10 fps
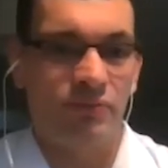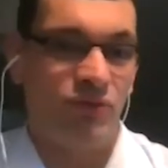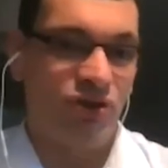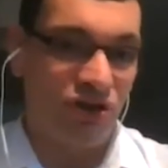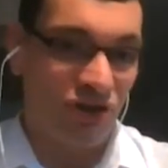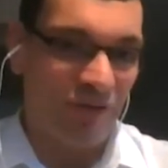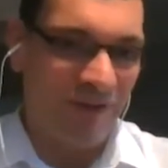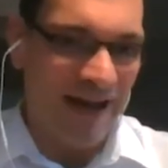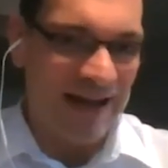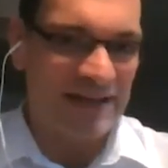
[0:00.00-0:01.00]
czy szef
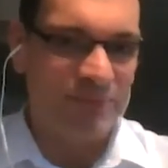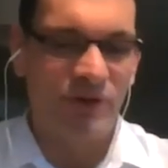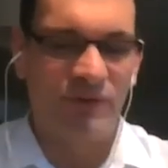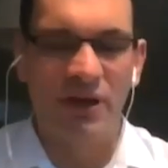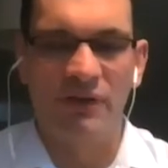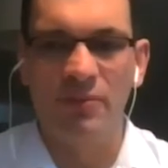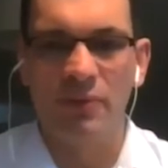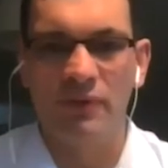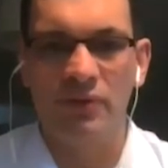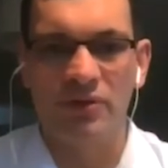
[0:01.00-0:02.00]
KAS, może w tej chwili
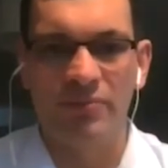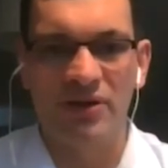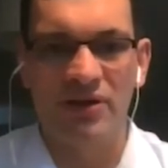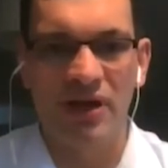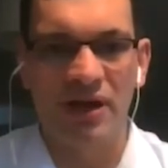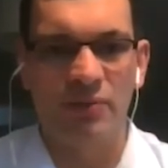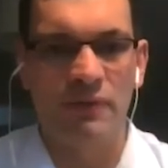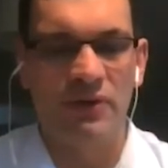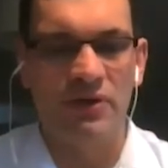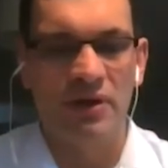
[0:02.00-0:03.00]
powinno się bardziej tak
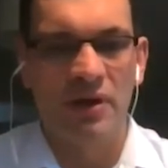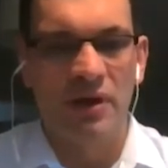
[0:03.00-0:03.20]
mówić,